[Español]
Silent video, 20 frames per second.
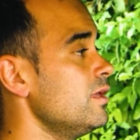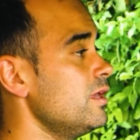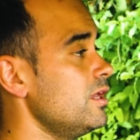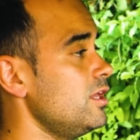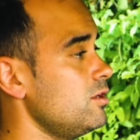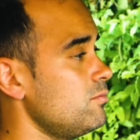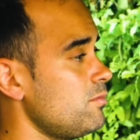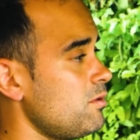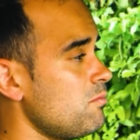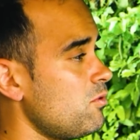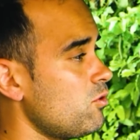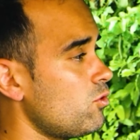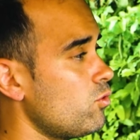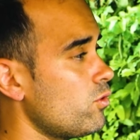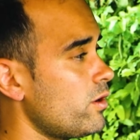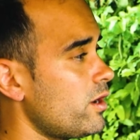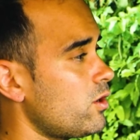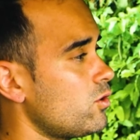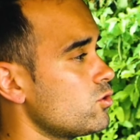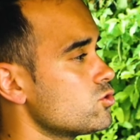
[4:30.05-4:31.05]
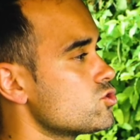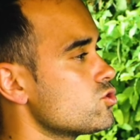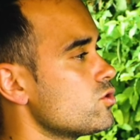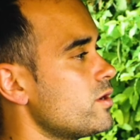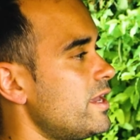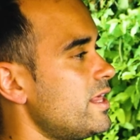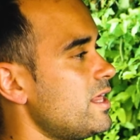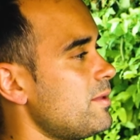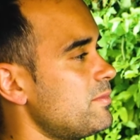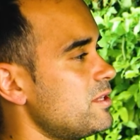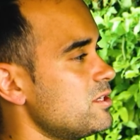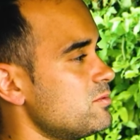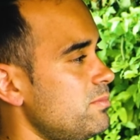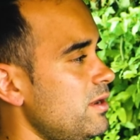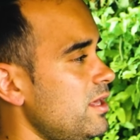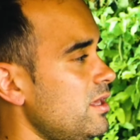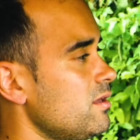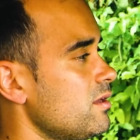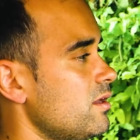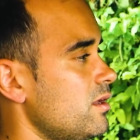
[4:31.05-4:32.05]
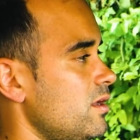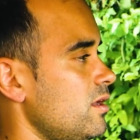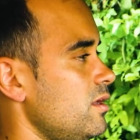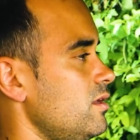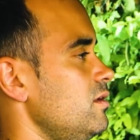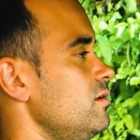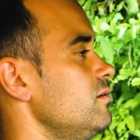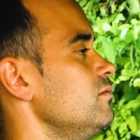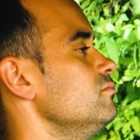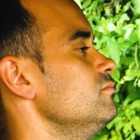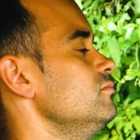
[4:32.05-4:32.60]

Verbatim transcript: Y lo mismo ocurre con su head-up display, que